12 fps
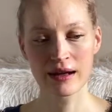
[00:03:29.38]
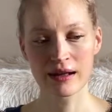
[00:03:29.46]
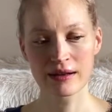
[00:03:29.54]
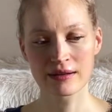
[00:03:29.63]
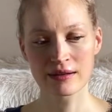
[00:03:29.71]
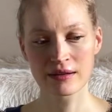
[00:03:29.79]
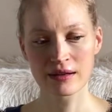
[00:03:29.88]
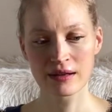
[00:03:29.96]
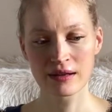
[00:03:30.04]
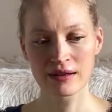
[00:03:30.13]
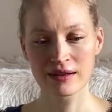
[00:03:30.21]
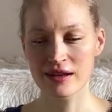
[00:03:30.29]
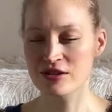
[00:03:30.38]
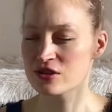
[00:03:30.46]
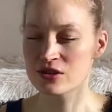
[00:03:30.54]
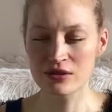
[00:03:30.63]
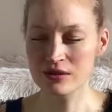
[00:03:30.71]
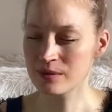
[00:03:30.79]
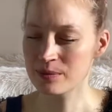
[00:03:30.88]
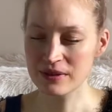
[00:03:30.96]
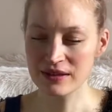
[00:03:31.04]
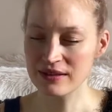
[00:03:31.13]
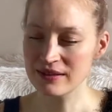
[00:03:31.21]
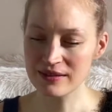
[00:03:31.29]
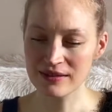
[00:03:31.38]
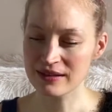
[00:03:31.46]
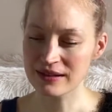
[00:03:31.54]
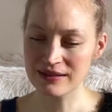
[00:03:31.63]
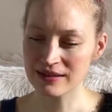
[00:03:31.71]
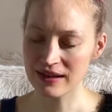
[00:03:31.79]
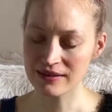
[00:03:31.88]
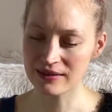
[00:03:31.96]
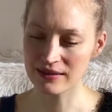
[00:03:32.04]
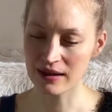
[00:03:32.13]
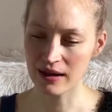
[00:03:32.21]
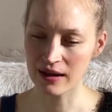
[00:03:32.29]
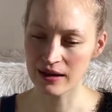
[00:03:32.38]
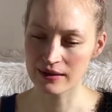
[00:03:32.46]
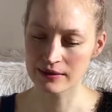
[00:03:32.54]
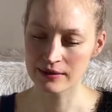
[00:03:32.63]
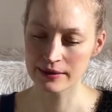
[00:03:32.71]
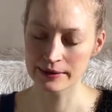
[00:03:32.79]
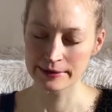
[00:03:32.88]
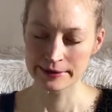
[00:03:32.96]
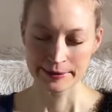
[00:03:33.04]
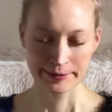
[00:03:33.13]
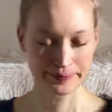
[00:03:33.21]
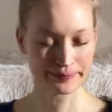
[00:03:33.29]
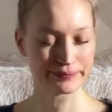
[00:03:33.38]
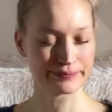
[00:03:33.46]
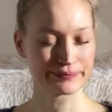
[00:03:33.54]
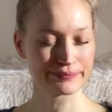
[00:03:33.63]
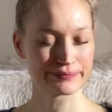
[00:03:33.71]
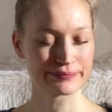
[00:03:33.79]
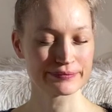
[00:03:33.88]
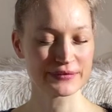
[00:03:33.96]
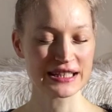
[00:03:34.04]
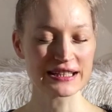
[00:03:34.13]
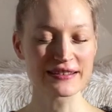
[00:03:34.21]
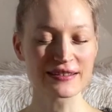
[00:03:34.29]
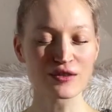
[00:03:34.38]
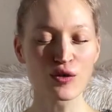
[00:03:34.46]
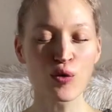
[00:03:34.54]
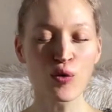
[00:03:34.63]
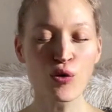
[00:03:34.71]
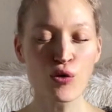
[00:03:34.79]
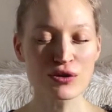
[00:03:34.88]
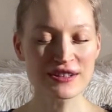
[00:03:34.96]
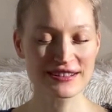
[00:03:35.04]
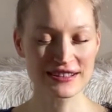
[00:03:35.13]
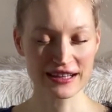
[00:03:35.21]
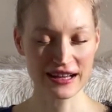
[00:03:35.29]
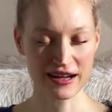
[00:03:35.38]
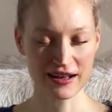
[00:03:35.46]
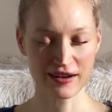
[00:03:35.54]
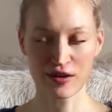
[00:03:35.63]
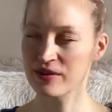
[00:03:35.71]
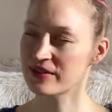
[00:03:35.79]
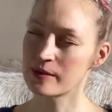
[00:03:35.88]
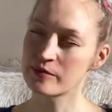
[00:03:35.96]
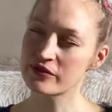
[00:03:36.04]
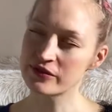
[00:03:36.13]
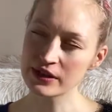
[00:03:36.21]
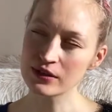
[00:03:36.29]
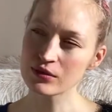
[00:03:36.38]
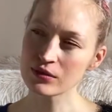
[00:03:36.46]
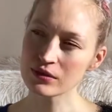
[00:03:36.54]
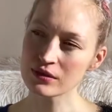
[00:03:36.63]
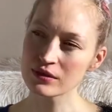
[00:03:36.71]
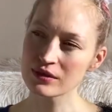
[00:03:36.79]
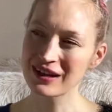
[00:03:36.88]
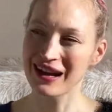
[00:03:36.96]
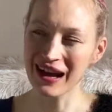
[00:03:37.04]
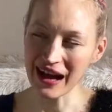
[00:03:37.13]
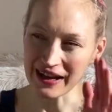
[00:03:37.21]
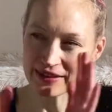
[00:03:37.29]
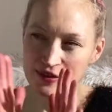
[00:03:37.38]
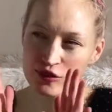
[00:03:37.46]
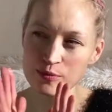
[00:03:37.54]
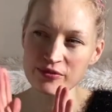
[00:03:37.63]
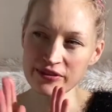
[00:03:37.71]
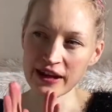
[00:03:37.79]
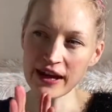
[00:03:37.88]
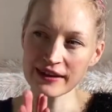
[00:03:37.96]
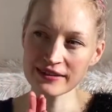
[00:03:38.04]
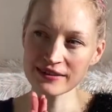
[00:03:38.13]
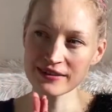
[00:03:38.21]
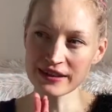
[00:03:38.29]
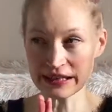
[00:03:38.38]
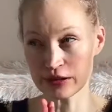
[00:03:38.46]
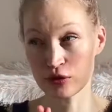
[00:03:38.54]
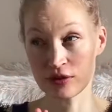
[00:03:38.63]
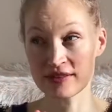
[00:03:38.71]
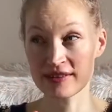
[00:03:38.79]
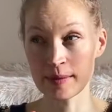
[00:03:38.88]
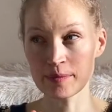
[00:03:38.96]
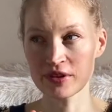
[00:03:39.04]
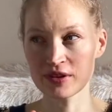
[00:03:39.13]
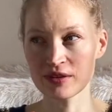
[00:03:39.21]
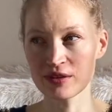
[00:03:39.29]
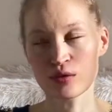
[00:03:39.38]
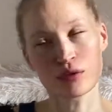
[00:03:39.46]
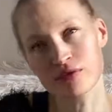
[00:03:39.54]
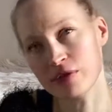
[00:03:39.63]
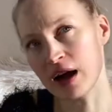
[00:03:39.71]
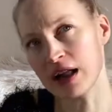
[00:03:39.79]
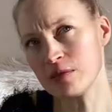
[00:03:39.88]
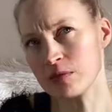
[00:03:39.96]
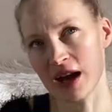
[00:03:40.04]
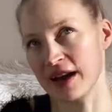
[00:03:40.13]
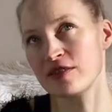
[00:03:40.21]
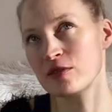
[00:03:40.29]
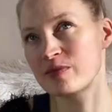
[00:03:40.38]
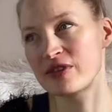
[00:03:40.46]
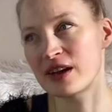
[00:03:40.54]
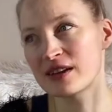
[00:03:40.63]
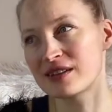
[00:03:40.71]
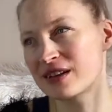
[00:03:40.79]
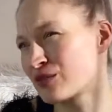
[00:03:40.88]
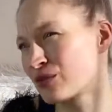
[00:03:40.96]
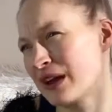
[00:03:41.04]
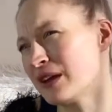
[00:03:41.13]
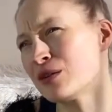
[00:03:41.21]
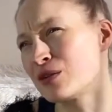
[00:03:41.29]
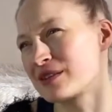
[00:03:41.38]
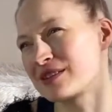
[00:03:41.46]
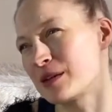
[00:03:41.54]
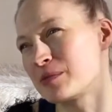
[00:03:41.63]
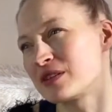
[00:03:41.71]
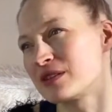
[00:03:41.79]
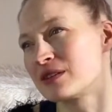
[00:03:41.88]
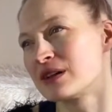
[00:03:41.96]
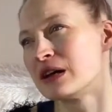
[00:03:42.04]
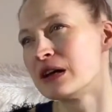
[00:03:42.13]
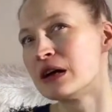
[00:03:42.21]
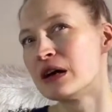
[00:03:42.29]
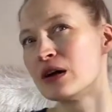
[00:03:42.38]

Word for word: dann, dann stirbt dieses Interesse daran, diesen Ozean aus Empfindung reinzupferchen in Konzepte und vor allem reinzupferchen in so enge Konzepte.